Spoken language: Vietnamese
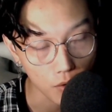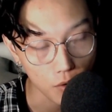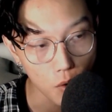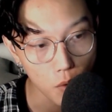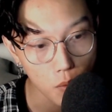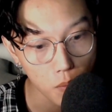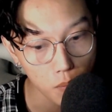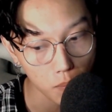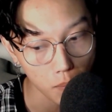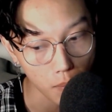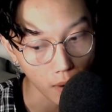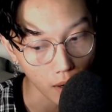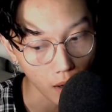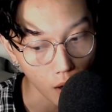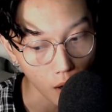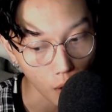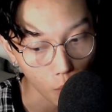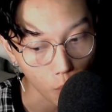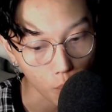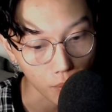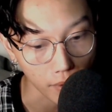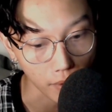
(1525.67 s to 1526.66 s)
lúc bạn
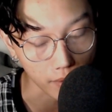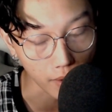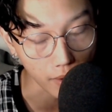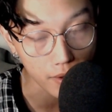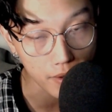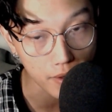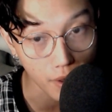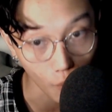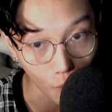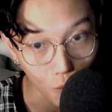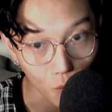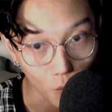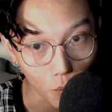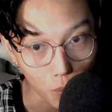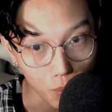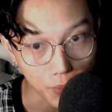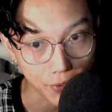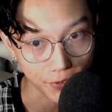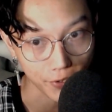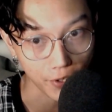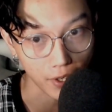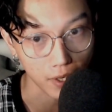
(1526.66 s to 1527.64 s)
Hồng này thấy cháu của
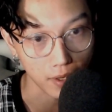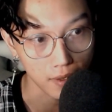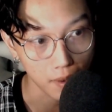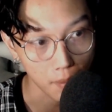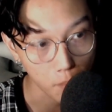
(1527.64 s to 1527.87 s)
mình nha,